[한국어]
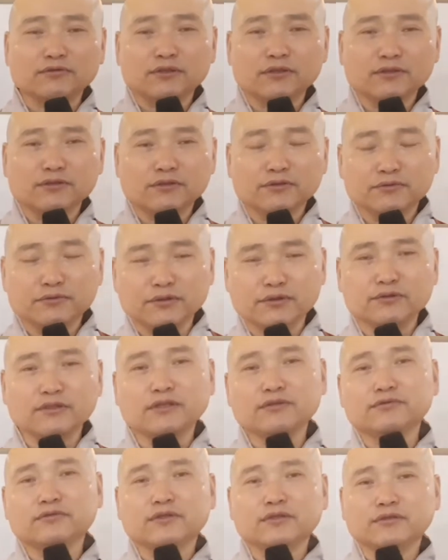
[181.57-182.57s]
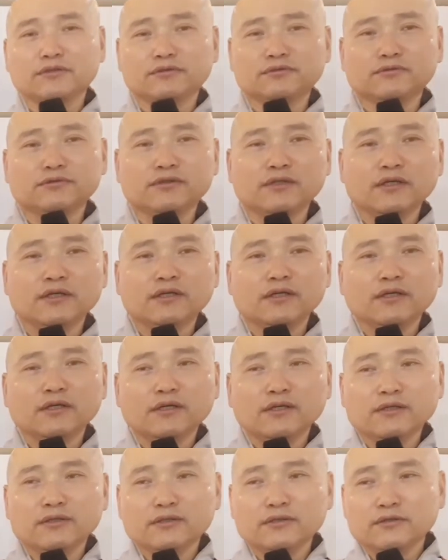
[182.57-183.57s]
챙기고, 여자도 챙기고,
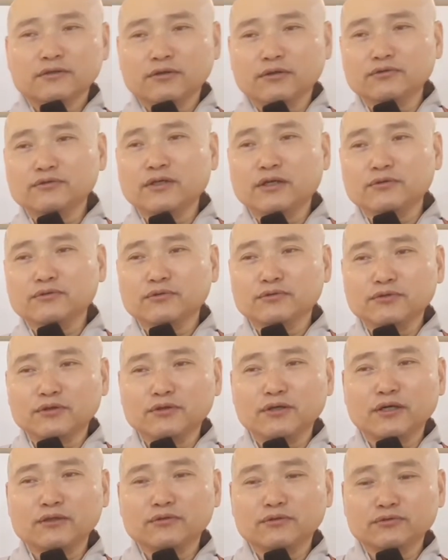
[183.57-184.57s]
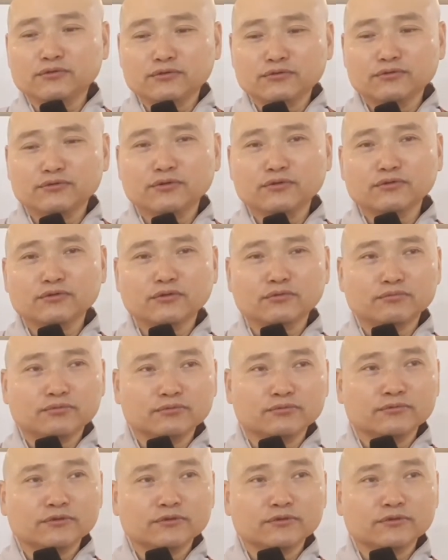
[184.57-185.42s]
경상도, 전라도, 충청도,